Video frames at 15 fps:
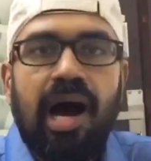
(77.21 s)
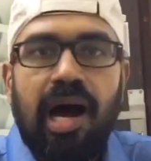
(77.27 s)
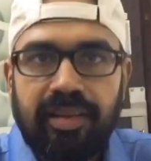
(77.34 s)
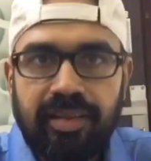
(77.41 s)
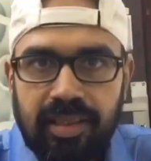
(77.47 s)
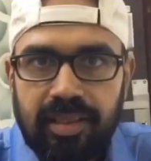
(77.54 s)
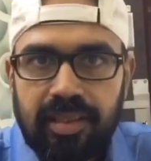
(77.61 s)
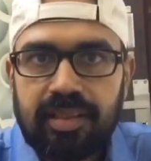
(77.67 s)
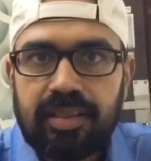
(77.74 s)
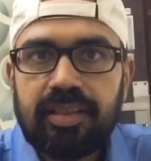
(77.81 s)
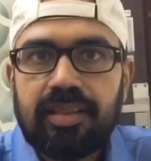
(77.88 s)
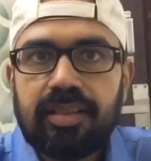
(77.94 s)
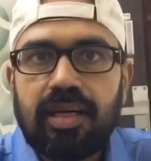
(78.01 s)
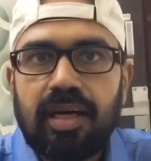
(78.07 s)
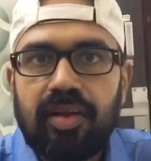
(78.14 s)
அதுக்கு
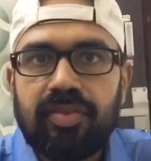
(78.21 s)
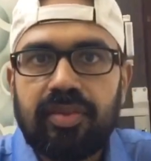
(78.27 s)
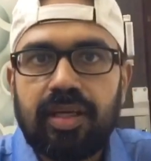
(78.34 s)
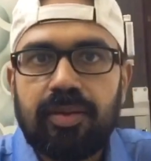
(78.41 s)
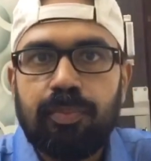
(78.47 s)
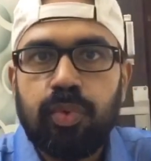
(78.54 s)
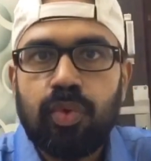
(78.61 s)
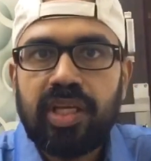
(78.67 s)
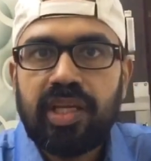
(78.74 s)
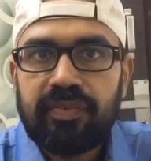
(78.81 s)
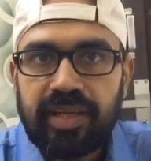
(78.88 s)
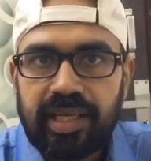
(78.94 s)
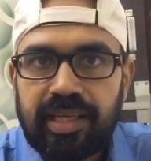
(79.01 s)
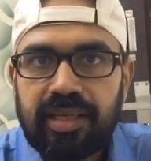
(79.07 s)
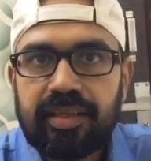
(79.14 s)
அந்த புரிய
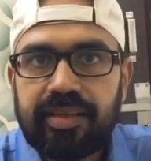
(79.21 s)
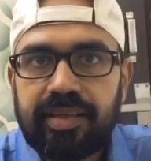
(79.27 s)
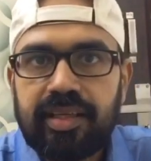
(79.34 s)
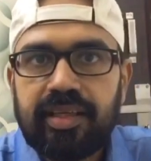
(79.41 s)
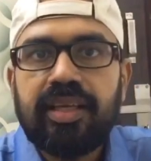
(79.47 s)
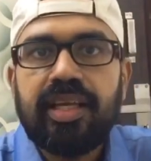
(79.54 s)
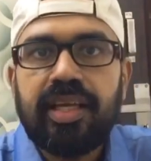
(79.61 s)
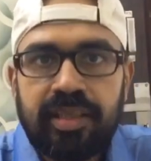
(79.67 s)
வைக்கிறதுக்கு